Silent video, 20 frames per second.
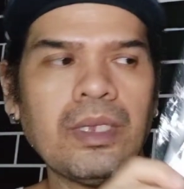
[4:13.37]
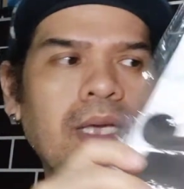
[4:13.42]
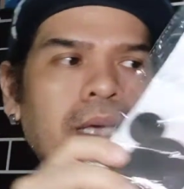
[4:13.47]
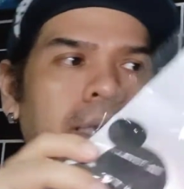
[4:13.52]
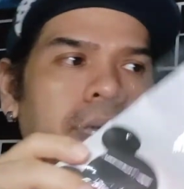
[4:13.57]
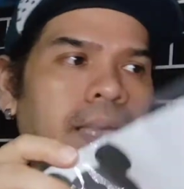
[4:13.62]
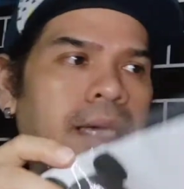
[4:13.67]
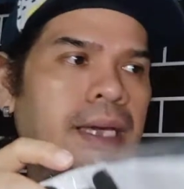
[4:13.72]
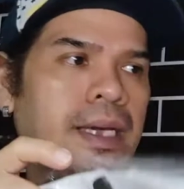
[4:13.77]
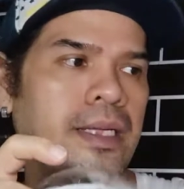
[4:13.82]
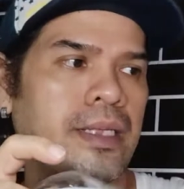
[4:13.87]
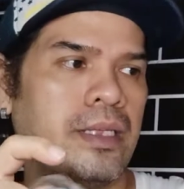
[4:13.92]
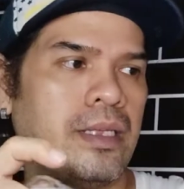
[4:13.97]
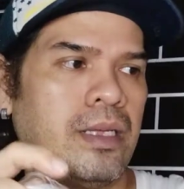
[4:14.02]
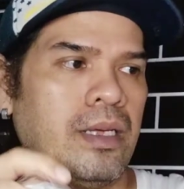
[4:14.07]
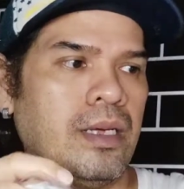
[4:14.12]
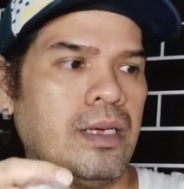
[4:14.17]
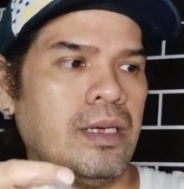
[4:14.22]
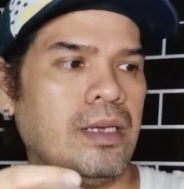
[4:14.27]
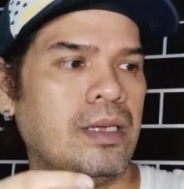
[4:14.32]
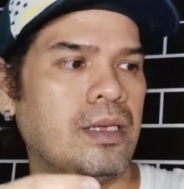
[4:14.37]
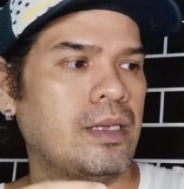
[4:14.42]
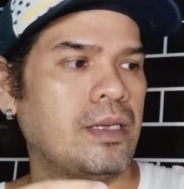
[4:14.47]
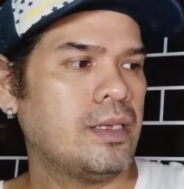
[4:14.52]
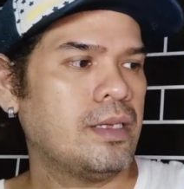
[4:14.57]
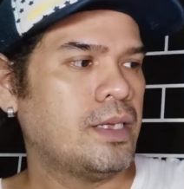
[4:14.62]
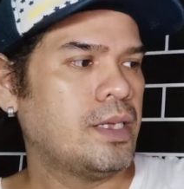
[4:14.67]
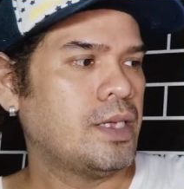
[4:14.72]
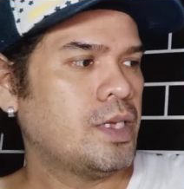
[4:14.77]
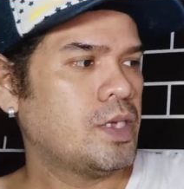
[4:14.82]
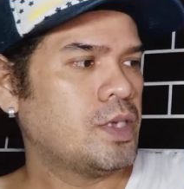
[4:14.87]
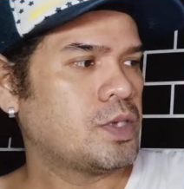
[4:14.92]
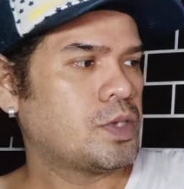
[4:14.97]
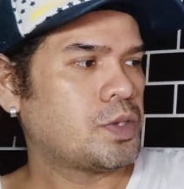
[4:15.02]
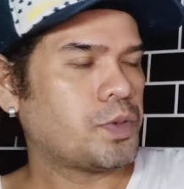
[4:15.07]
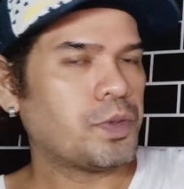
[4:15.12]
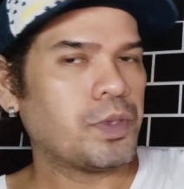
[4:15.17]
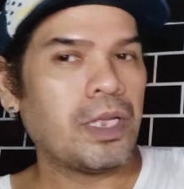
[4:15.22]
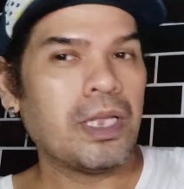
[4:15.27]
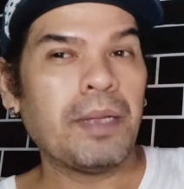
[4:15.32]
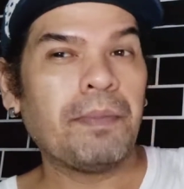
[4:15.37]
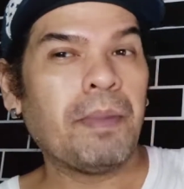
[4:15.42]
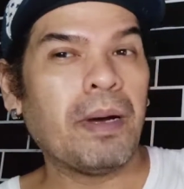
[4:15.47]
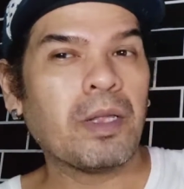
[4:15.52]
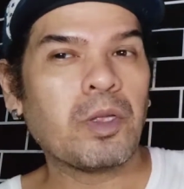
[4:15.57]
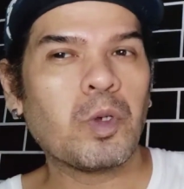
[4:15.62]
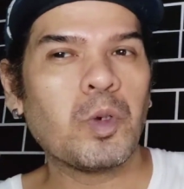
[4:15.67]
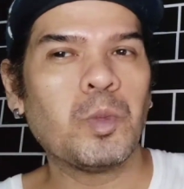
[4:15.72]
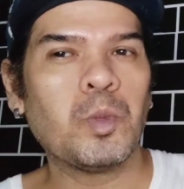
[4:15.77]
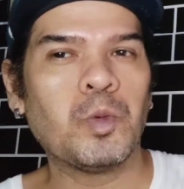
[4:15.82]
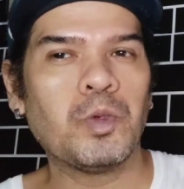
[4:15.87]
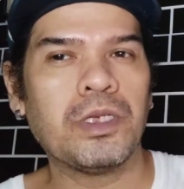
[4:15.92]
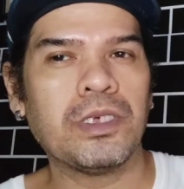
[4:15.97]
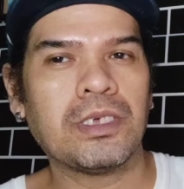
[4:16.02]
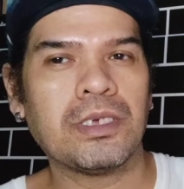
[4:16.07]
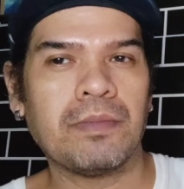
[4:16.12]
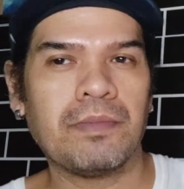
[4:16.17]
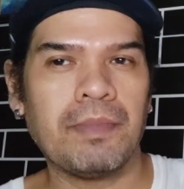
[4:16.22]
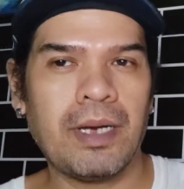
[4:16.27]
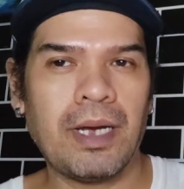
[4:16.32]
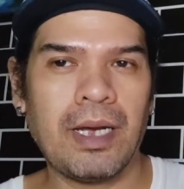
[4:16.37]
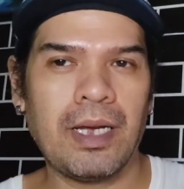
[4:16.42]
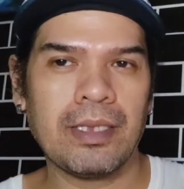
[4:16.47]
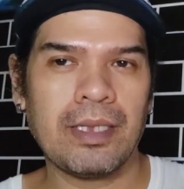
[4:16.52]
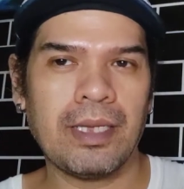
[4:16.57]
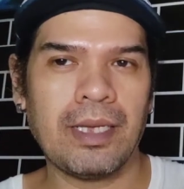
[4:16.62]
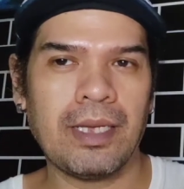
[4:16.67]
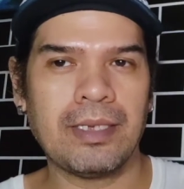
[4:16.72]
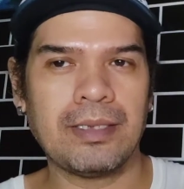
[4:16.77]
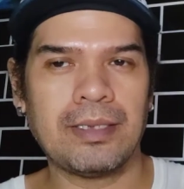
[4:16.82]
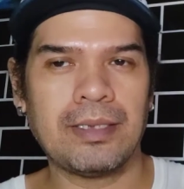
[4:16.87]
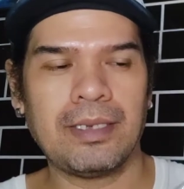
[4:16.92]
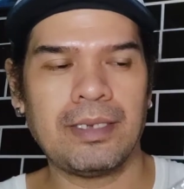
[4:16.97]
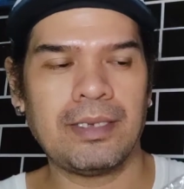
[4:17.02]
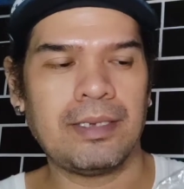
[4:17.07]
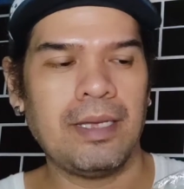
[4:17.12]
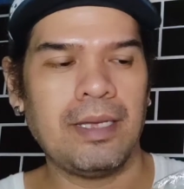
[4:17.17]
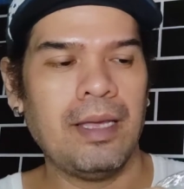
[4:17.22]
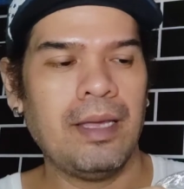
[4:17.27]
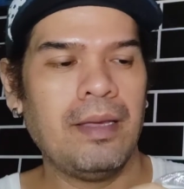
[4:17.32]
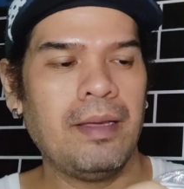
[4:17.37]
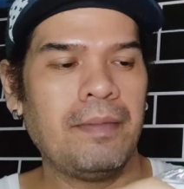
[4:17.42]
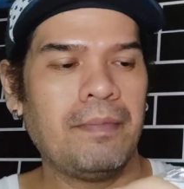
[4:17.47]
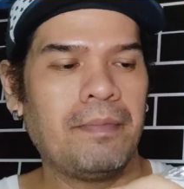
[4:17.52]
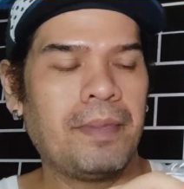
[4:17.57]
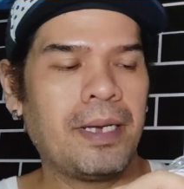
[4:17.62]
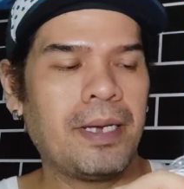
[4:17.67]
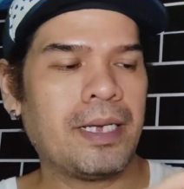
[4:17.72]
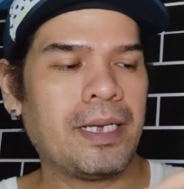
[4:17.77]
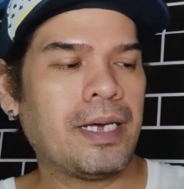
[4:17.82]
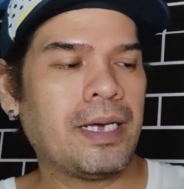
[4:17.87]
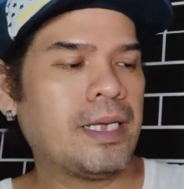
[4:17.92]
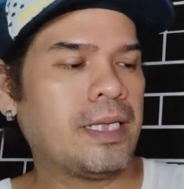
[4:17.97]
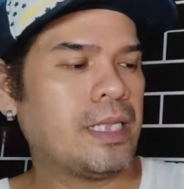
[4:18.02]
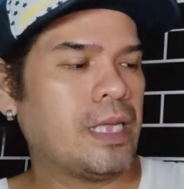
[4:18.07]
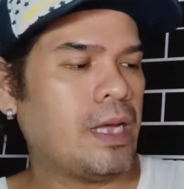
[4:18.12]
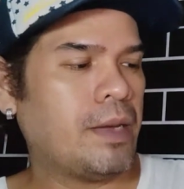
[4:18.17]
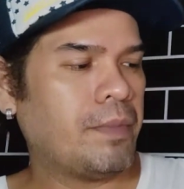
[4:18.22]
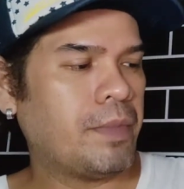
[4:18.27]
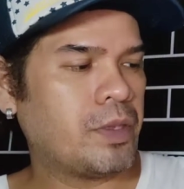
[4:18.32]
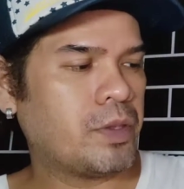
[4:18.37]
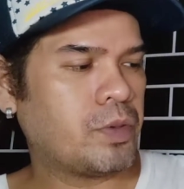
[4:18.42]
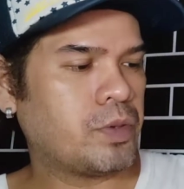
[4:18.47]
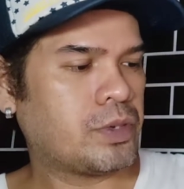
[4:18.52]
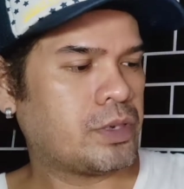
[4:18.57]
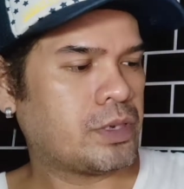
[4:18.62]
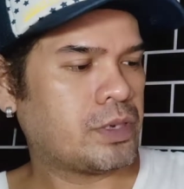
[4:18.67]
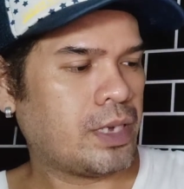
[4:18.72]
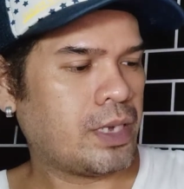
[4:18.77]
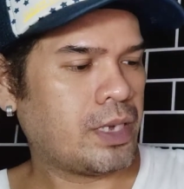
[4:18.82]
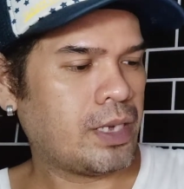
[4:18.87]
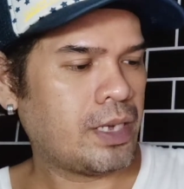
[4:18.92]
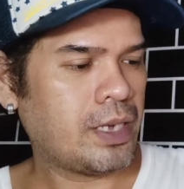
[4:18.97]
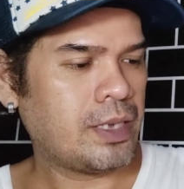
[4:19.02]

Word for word: Ayan. So, lalaban ko muna siya makating kasi pagka ginamit ko siya.